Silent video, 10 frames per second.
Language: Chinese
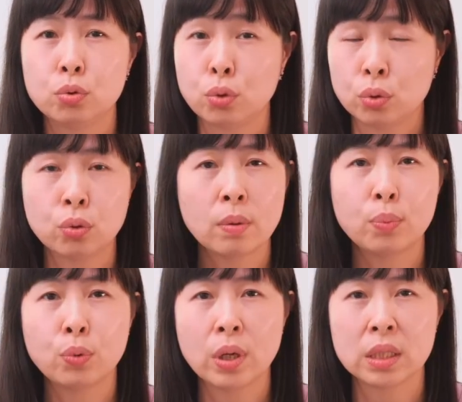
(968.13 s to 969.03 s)
绝对
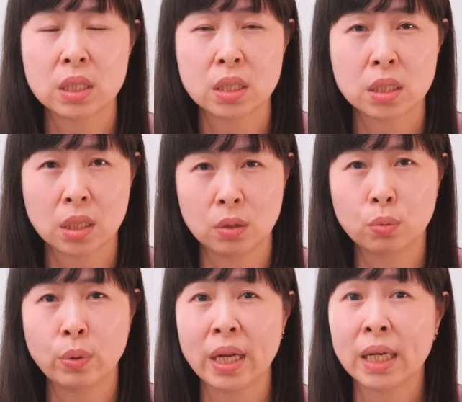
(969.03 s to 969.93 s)
不会是
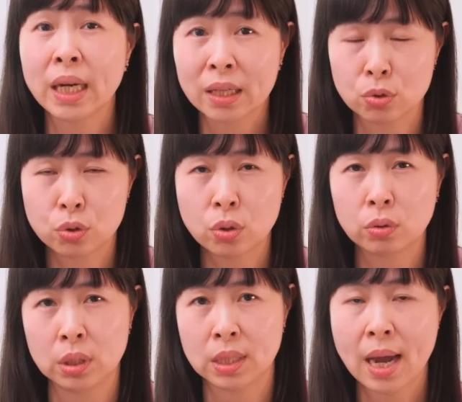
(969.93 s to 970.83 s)
成为领
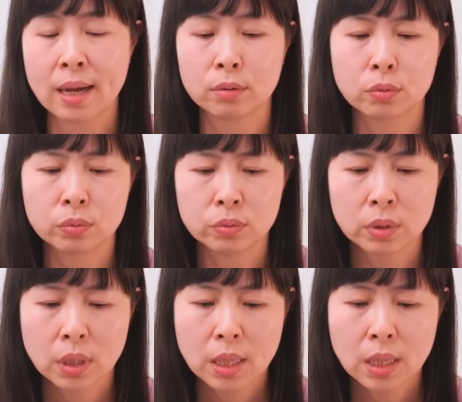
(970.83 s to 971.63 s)
袖的态度。